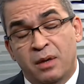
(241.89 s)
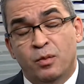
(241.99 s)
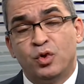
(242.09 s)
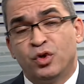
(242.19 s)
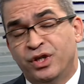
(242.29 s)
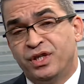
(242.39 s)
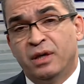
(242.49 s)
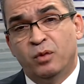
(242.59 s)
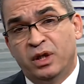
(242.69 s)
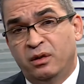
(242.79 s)
Muchos decían,
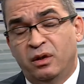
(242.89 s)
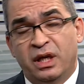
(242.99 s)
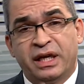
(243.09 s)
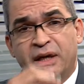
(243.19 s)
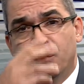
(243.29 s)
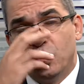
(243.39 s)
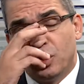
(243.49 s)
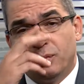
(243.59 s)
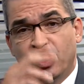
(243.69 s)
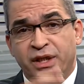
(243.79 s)
bueno, no le crean mucho
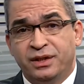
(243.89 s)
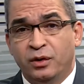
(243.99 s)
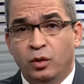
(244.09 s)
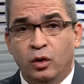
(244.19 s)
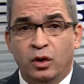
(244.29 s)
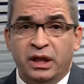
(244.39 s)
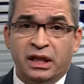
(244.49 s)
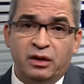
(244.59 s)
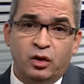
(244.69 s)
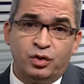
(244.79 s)
porque si juró en
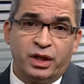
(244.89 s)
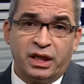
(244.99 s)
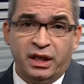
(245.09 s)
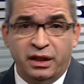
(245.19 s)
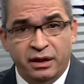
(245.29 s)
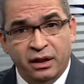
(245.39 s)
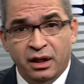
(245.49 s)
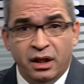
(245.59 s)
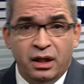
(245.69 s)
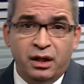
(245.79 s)
el 12 que
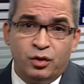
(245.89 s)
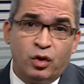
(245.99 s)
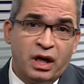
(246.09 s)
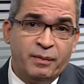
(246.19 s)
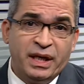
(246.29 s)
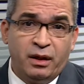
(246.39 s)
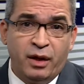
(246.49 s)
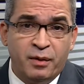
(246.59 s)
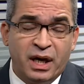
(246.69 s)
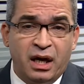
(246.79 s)
solamente
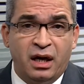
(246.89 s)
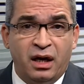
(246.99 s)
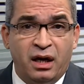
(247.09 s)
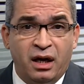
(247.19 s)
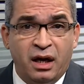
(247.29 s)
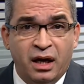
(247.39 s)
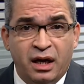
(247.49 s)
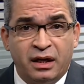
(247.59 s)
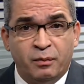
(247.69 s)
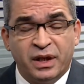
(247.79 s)
iba a
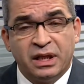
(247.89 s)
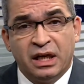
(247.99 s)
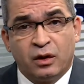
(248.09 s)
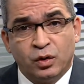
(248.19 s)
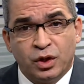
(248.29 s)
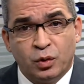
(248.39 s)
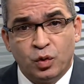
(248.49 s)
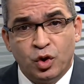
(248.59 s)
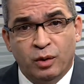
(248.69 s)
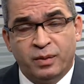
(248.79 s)
respetar la
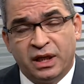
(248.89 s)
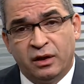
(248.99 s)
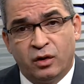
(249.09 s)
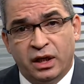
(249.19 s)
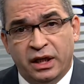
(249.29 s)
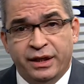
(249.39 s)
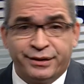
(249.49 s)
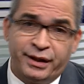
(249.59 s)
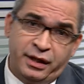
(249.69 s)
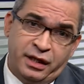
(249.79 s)
constitución para no reelegirse,
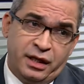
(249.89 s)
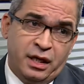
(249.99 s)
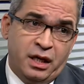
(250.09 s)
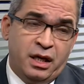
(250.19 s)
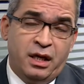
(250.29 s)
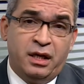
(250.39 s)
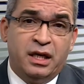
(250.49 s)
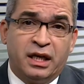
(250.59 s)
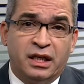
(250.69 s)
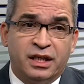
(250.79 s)
y
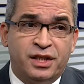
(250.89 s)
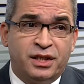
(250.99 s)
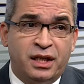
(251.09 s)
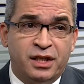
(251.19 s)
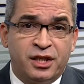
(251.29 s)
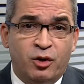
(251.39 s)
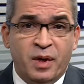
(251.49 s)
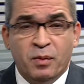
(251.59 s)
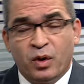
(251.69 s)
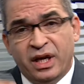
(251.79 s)
en el 16 dice lo
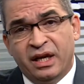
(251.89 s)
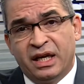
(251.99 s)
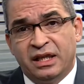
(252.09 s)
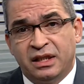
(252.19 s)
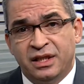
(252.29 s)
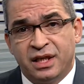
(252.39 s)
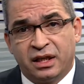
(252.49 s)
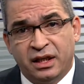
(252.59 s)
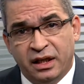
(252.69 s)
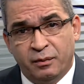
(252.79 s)
mismo, ¿quién garantiza que
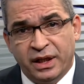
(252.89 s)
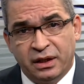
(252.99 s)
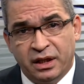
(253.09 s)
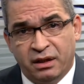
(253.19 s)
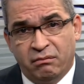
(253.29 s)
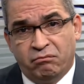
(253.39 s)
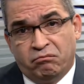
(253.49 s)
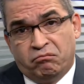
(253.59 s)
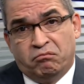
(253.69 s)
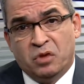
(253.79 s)
en el 20
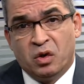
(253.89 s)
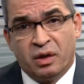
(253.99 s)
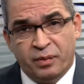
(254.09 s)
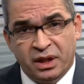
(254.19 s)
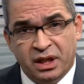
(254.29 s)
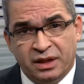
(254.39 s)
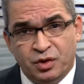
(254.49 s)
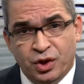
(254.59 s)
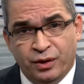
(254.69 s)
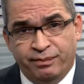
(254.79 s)
no repita la
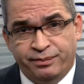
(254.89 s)
acción?